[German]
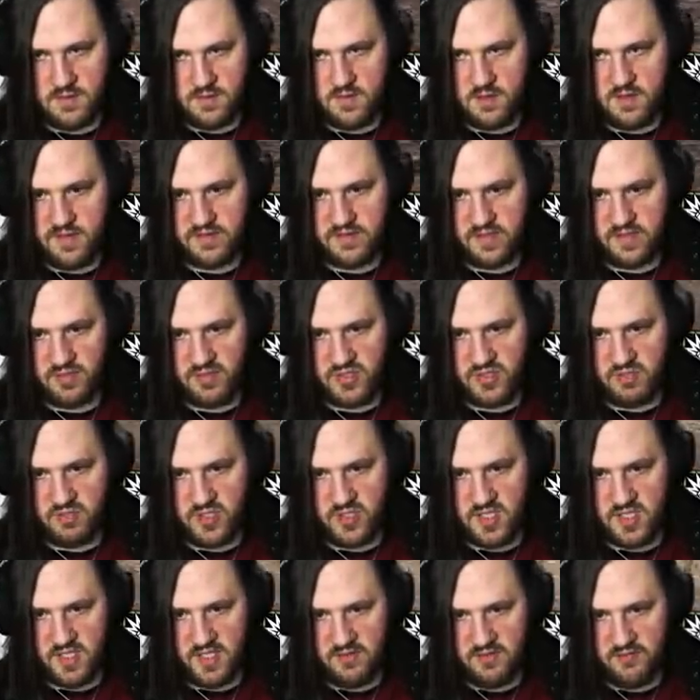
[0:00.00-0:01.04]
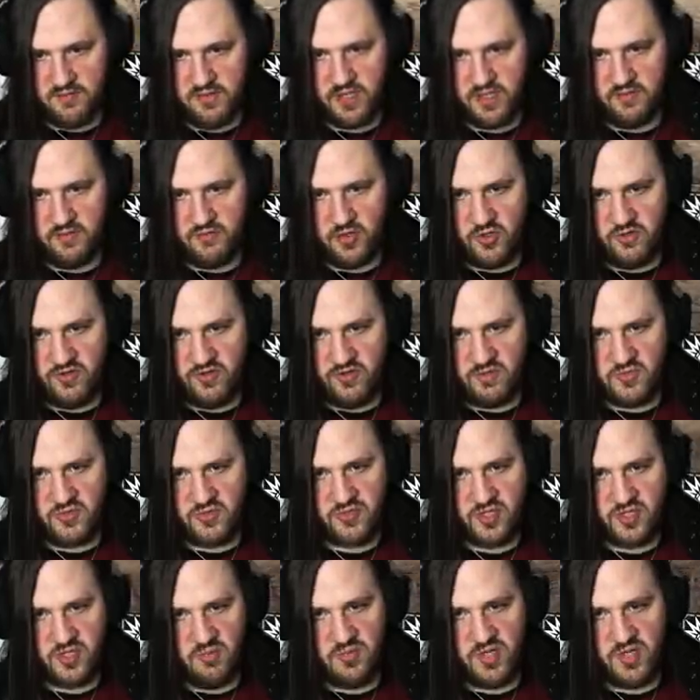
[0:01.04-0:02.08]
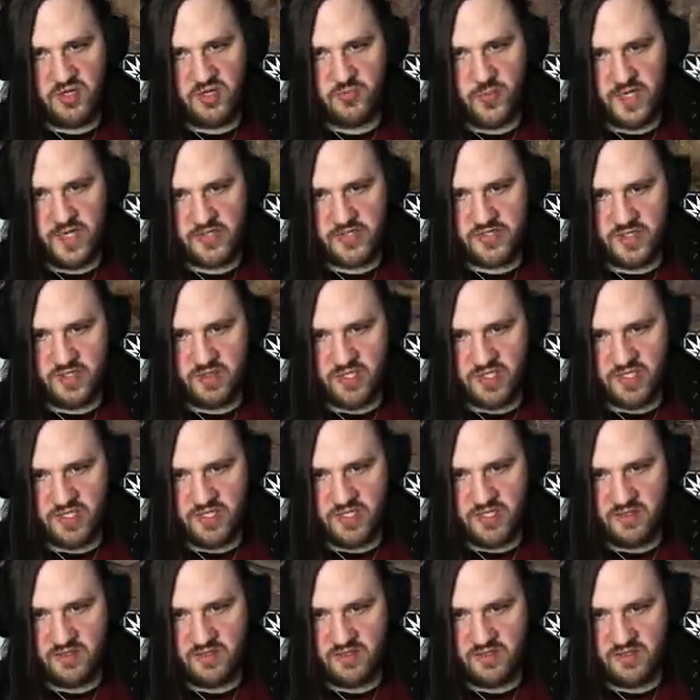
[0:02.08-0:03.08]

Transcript: Jetzt habe ich aber keine Revolver Mund. Komm, Bloodwing, schnapp ihn dir.